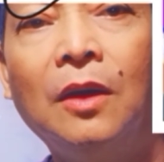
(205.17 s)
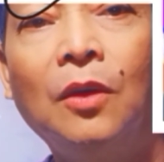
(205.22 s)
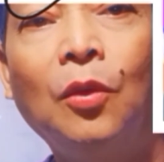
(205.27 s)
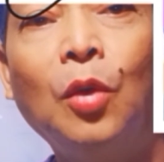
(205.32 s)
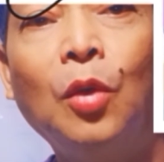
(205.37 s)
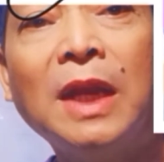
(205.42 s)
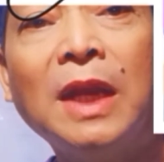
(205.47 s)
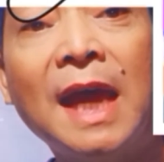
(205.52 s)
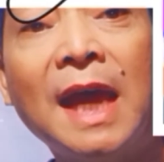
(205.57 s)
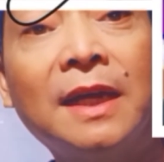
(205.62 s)

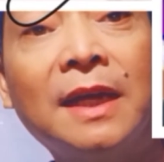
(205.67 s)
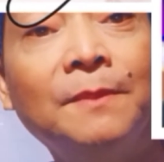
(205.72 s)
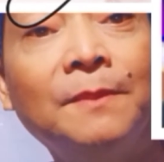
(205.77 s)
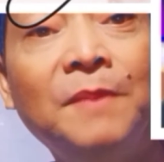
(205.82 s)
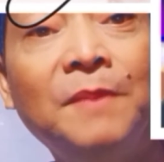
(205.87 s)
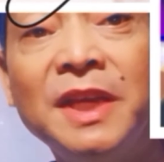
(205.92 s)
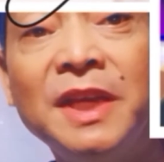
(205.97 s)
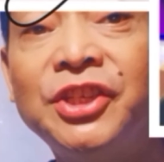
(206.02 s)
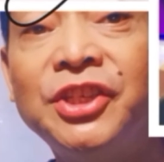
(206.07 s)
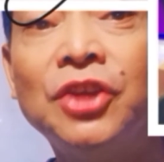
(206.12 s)
Wala kang
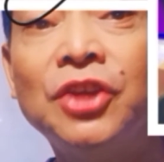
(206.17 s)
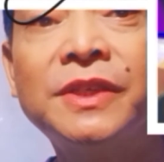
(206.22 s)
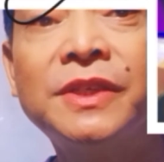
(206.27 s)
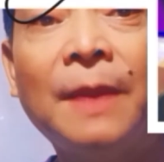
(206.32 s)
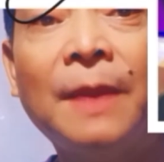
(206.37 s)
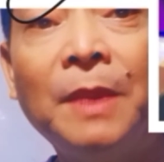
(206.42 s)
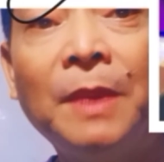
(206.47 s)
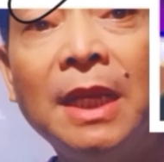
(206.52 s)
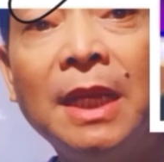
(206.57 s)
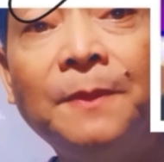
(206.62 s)
vision sa
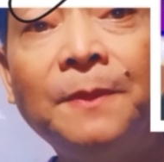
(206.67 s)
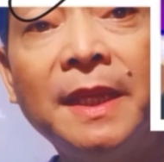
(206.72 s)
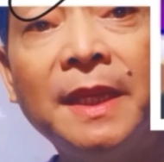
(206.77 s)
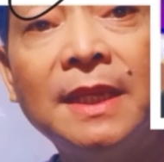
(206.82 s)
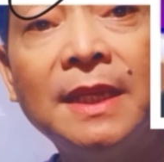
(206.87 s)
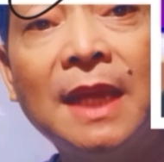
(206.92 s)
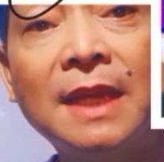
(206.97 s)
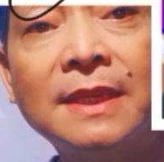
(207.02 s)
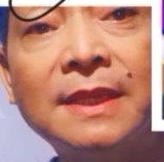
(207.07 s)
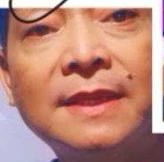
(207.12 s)

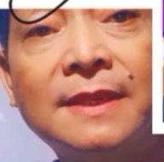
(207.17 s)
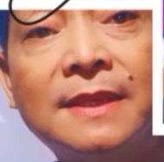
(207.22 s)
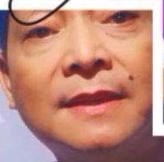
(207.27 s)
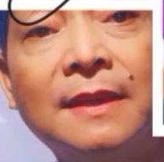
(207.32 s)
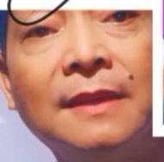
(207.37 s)
Pilipinas.